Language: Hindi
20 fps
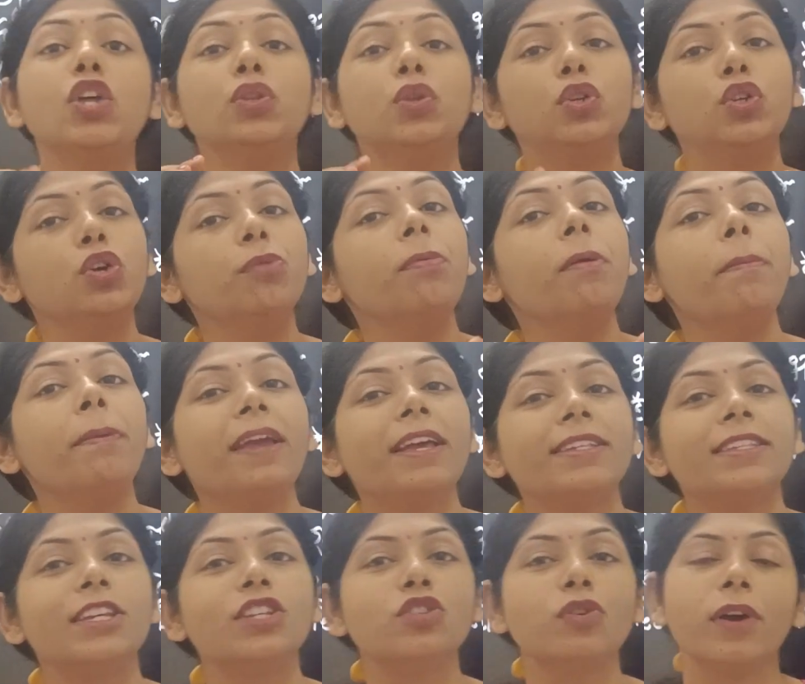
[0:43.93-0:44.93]
तो
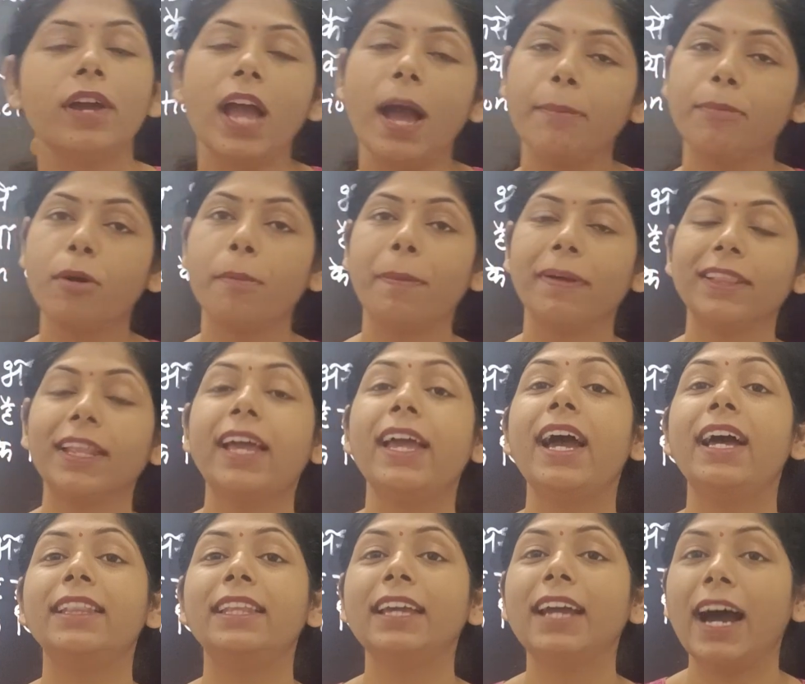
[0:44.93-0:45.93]
यूपीपीएससी जो है आपको पता है
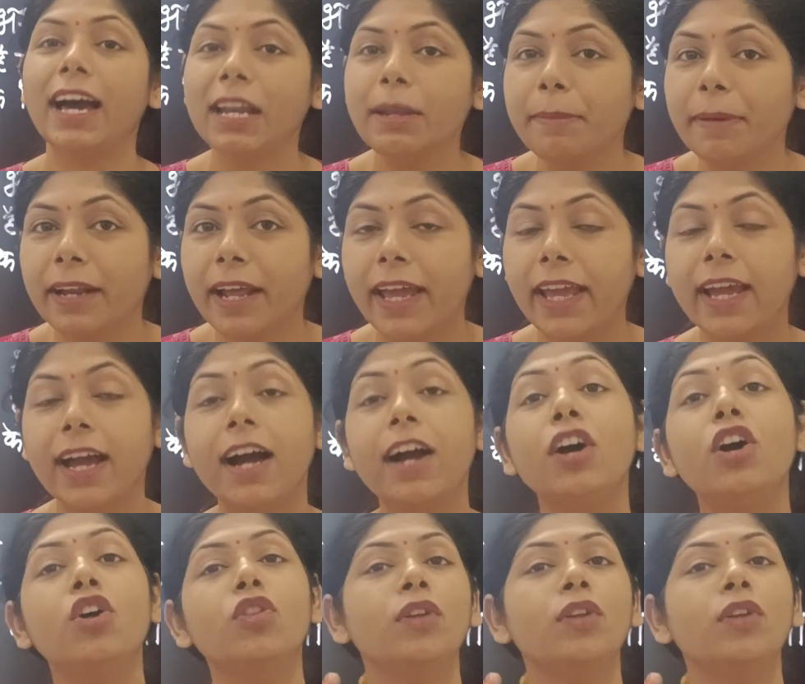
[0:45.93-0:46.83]
अधिकारी बनाएगा